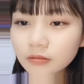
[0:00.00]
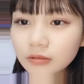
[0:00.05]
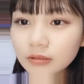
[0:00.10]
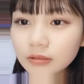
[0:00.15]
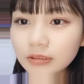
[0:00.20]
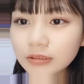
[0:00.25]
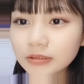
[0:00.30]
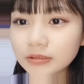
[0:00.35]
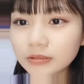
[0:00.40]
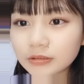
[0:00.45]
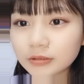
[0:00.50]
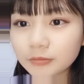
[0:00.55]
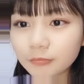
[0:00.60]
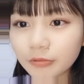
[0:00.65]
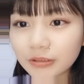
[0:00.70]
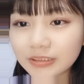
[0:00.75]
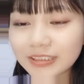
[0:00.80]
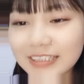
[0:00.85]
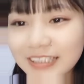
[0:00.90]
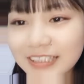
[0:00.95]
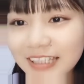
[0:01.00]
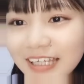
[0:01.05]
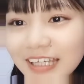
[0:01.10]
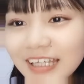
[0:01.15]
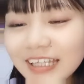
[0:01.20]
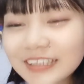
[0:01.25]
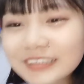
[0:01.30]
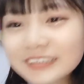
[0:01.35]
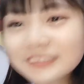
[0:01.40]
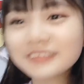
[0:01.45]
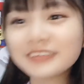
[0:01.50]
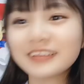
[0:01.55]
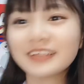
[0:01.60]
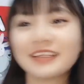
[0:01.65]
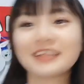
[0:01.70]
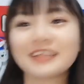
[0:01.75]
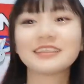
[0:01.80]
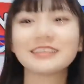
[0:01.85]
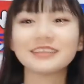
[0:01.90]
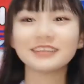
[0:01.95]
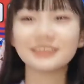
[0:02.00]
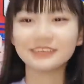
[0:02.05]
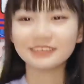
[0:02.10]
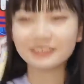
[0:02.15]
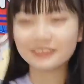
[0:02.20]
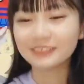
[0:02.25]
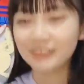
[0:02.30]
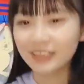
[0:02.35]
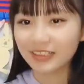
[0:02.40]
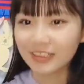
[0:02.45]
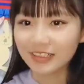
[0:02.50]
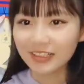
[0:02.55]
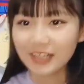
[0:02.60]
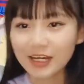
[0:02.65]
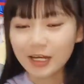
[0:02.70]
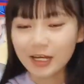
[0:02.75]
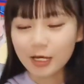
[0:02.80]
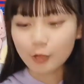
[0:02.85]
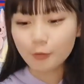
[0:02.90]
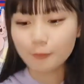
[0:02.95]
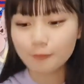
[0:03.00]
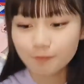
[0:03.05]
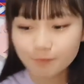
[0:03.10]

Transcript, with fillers: 天使の尻尾ってっそうなんですよなんか